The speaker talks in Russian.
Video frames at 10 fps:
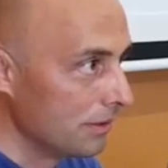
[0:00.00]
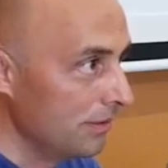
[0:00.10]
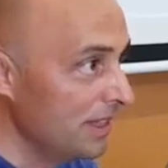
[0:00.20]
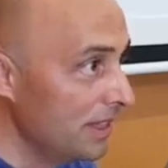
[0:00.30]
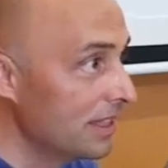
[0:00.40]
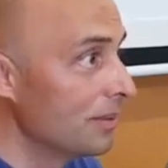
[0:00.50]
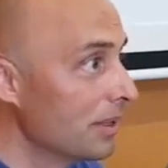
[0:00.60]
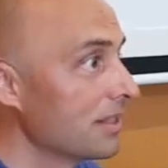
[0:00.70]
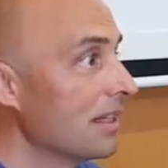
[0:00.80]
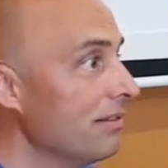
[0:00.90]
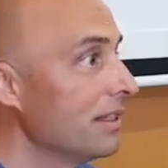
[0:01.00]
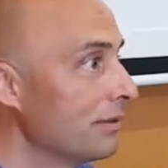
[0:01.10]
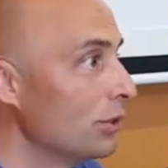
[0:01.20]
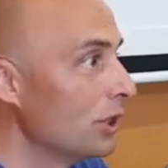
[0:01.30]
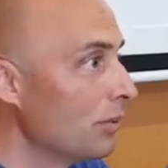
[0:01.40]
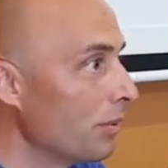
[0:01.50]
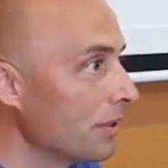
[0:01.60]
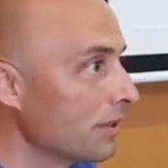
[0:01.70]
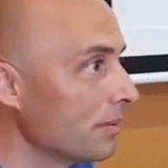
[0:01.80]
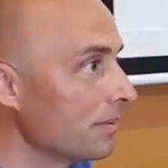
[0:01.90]
вести себя соответствующим
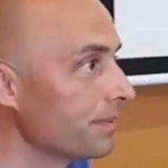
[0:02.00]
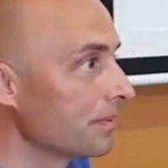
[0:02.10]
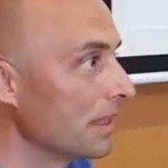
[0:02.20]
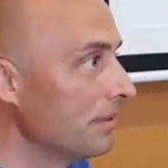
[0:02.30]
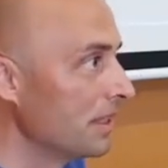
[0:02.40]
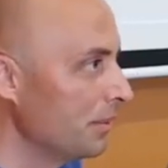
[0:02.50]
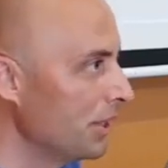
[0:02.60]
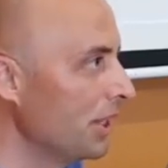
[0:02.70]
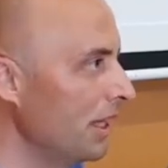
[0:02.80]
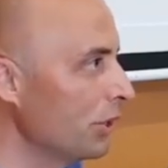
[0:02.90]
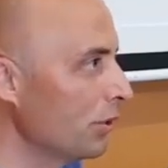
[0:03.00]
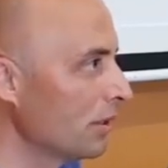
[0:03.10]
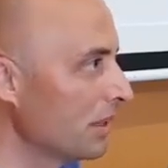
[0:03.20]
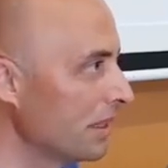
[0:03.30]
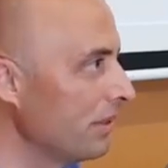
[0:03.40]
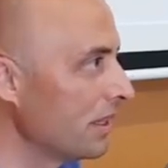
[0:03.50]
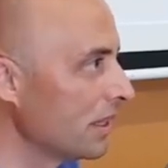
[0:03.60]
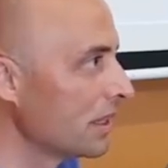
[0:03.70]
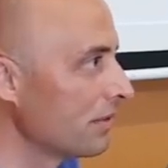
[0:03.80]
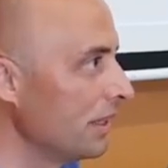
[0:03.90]
образом. Вы замечали, что атмосфера на
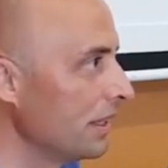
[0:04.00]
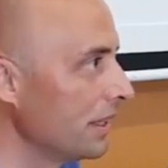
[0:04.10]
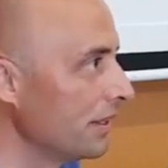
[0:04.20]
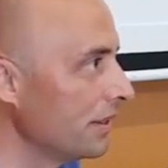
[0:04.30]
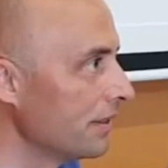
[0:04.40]
нас влияет?